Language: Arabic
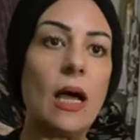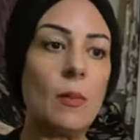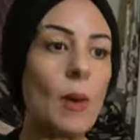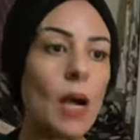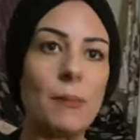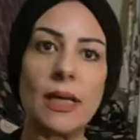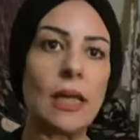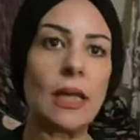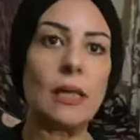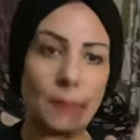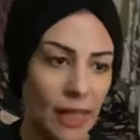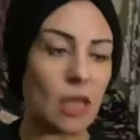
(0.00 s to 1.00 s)
لا محمد
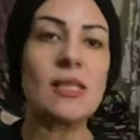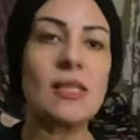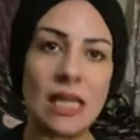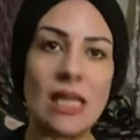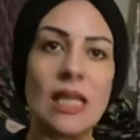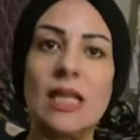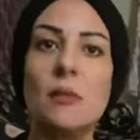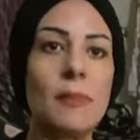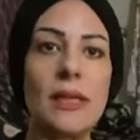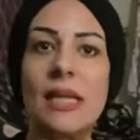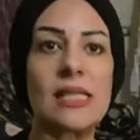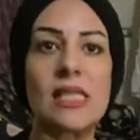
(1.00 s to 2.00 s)
خلاص احنا
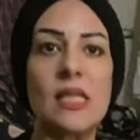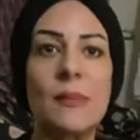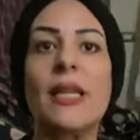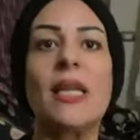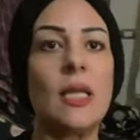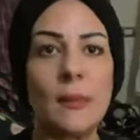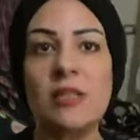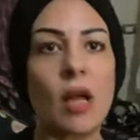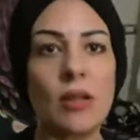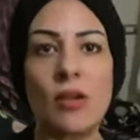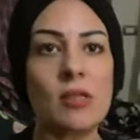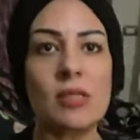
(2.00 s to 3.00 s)
نقدم بقى القسيمه احنا هنعمل
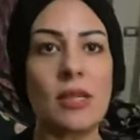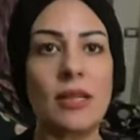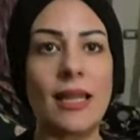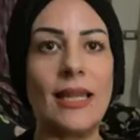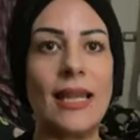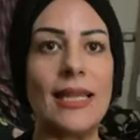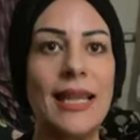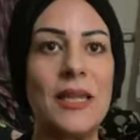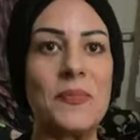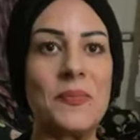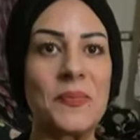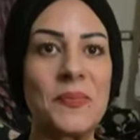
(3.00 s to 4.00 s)
طعن اصلا على
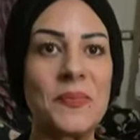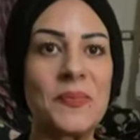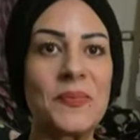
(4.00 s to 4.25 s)
الاعلام في